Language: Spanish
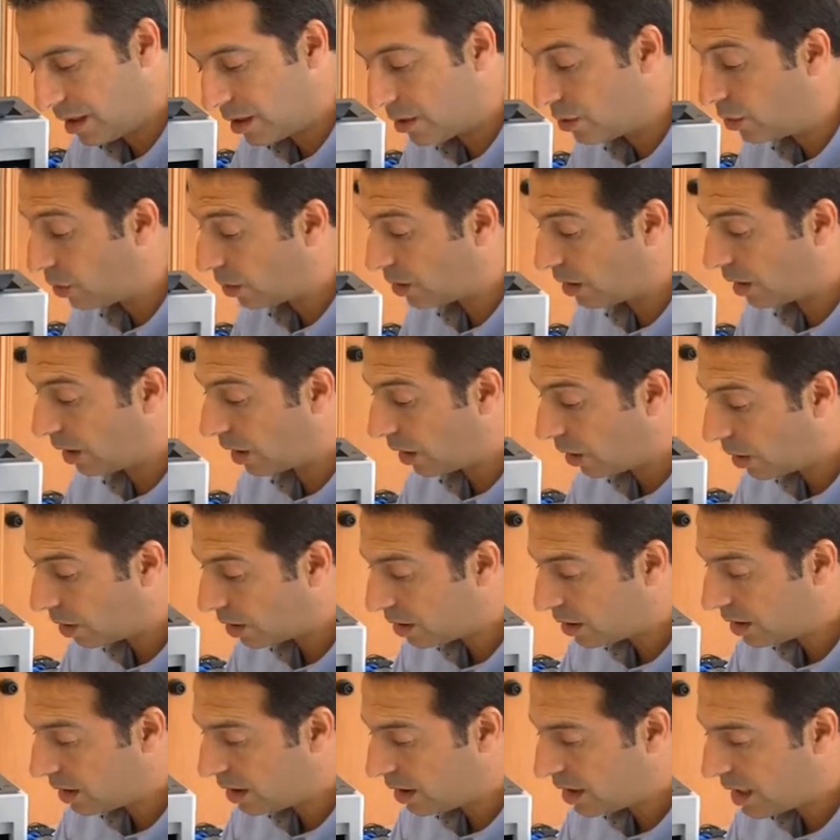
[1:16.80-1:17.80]
Don
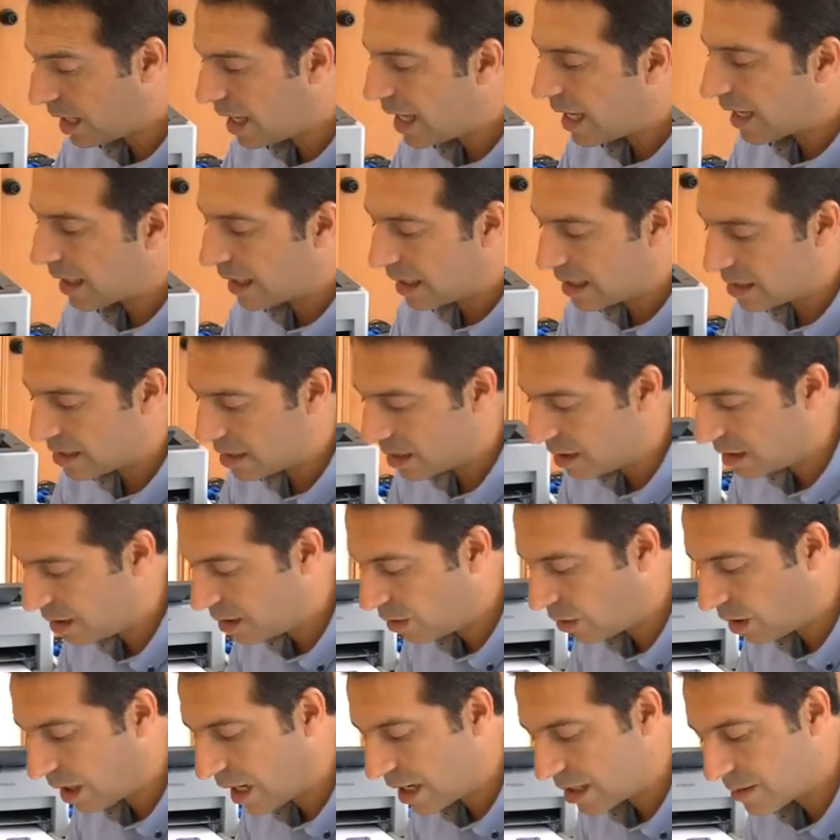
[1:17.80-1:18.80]
Quijote, que
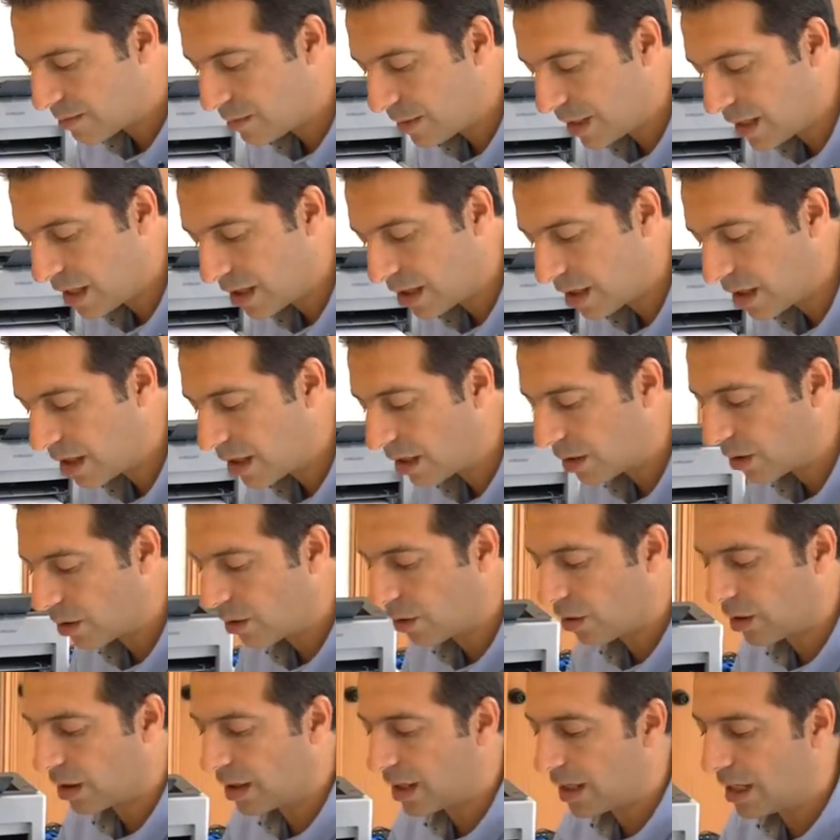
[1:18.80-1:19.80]
sintió la aspereza del
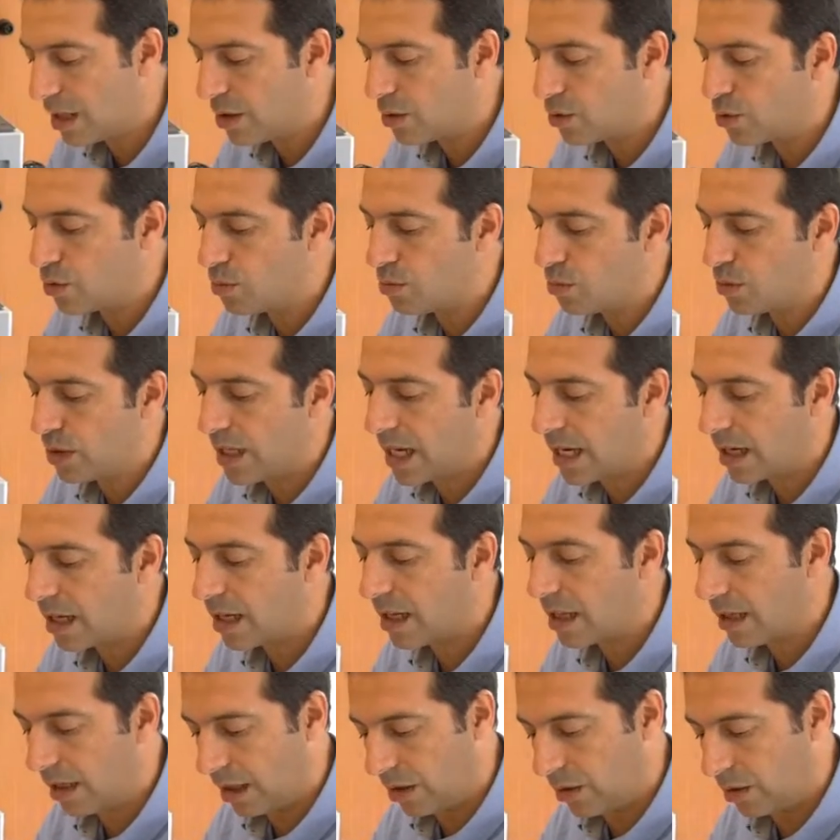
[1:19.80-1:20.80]
cordel en su
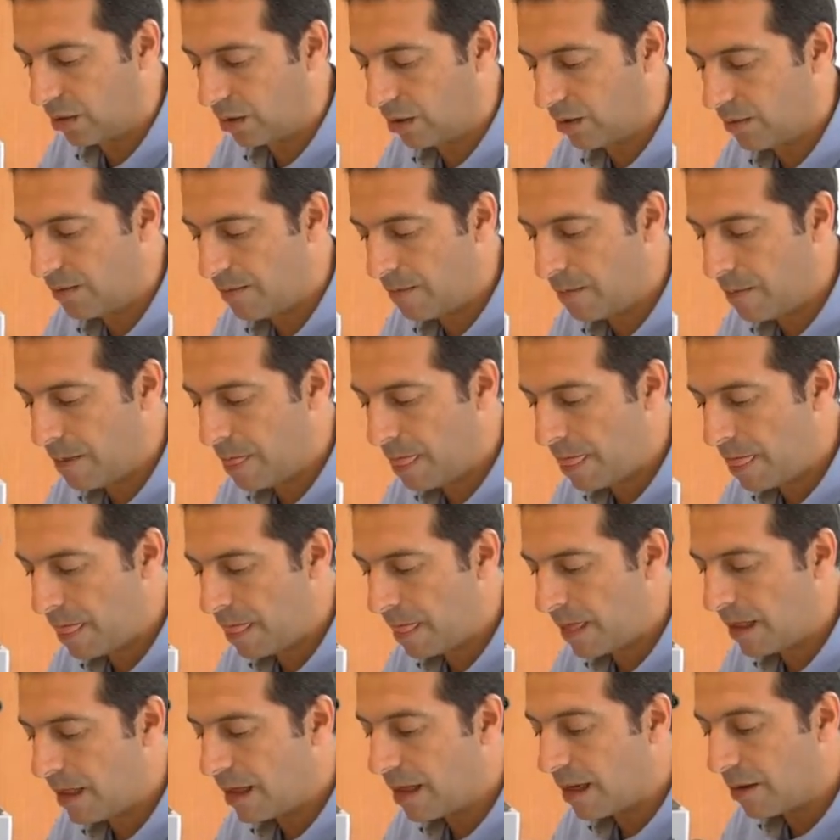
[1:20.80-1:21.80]
muñeca, dijo
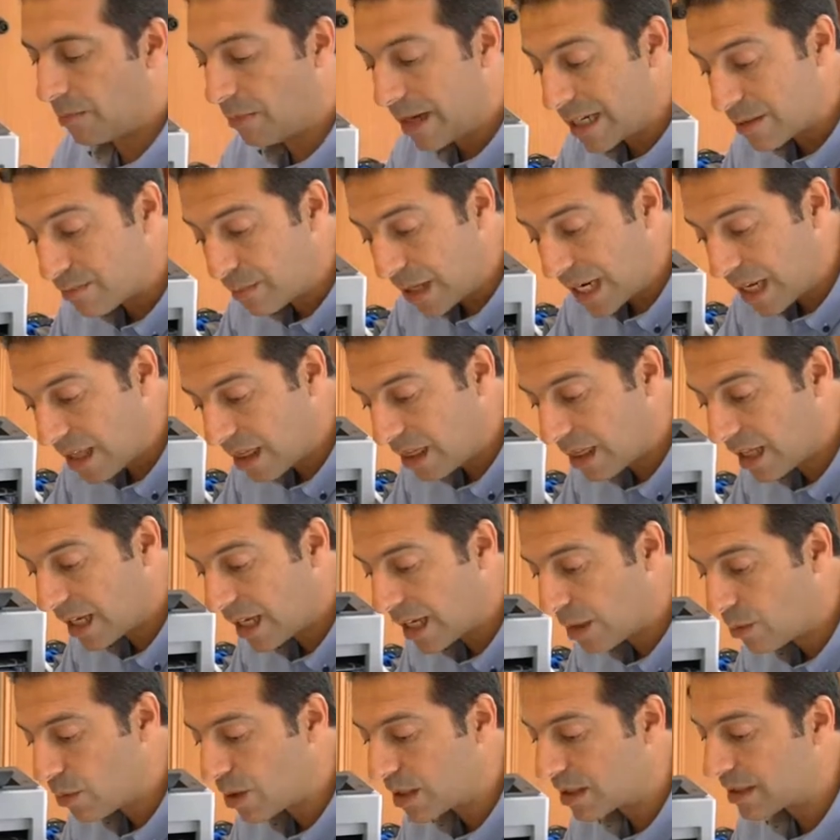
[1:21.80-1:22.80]
Más parece
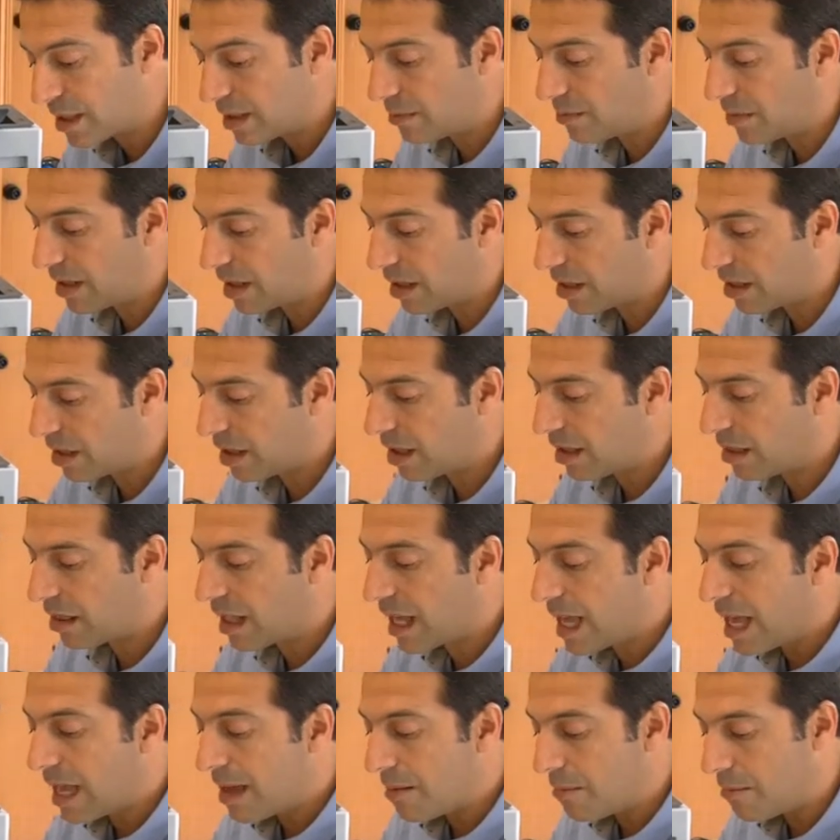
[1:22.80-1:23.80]
que vuestra merced
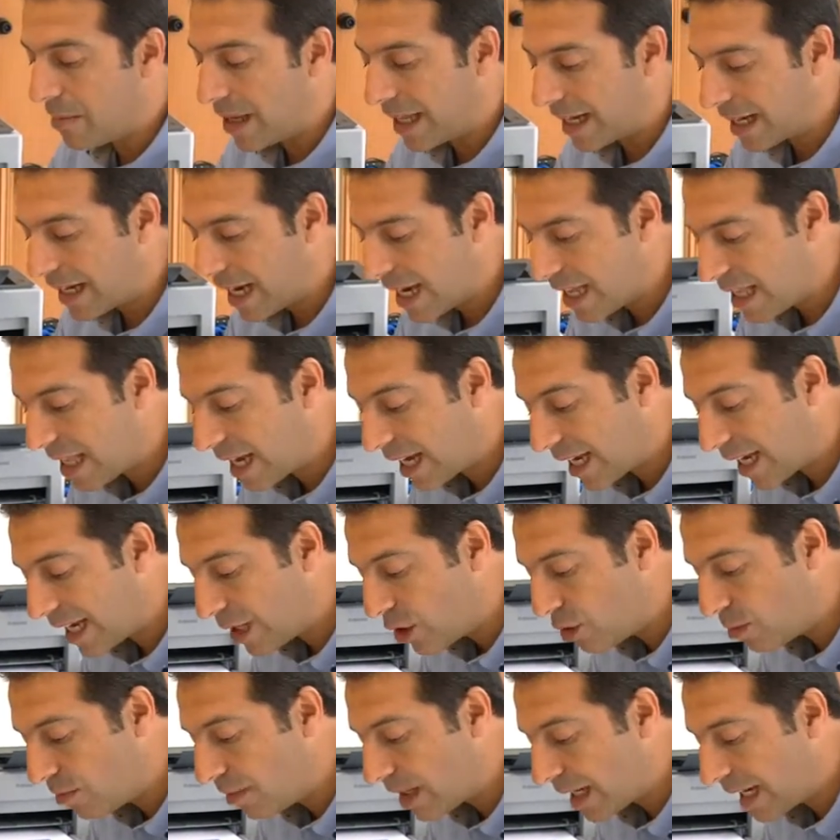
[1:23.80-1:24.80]
me raya que
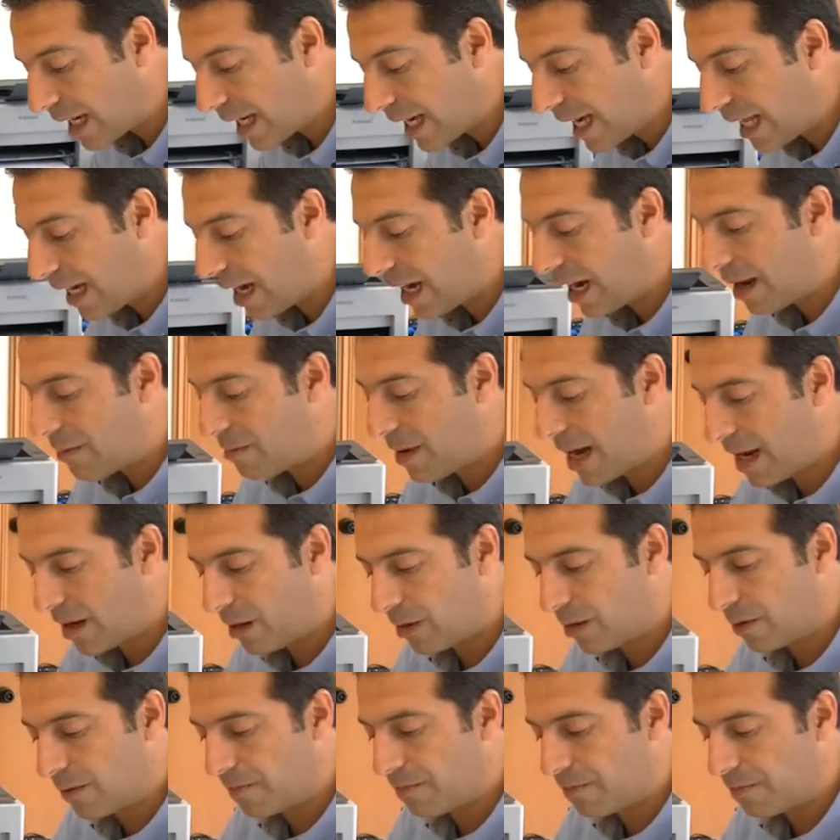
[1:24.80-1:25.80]
no me regala la
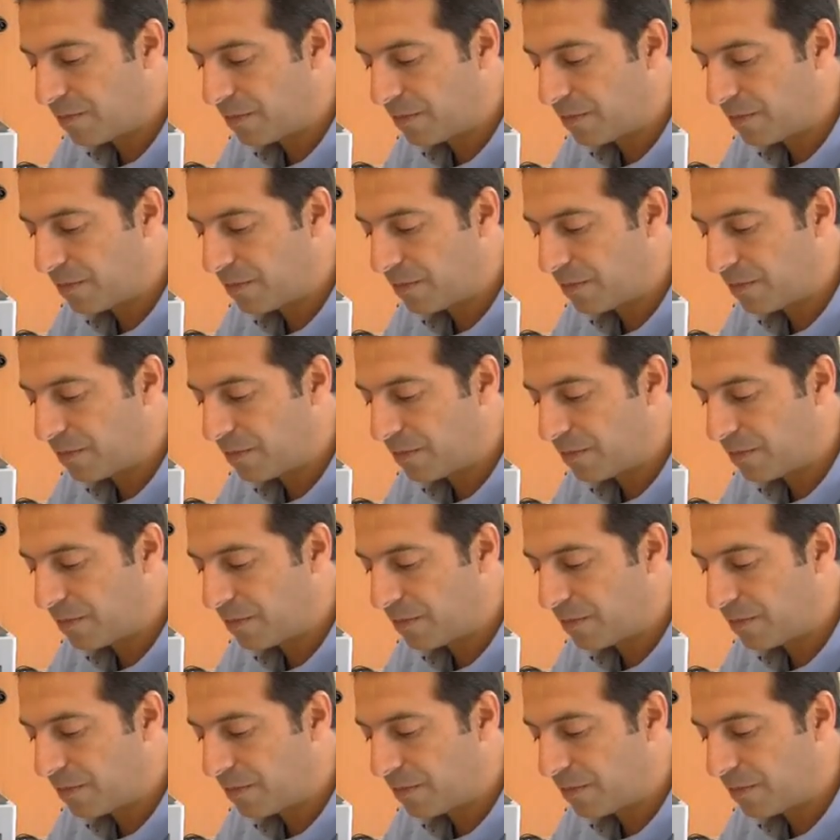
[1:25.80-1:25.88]
mano.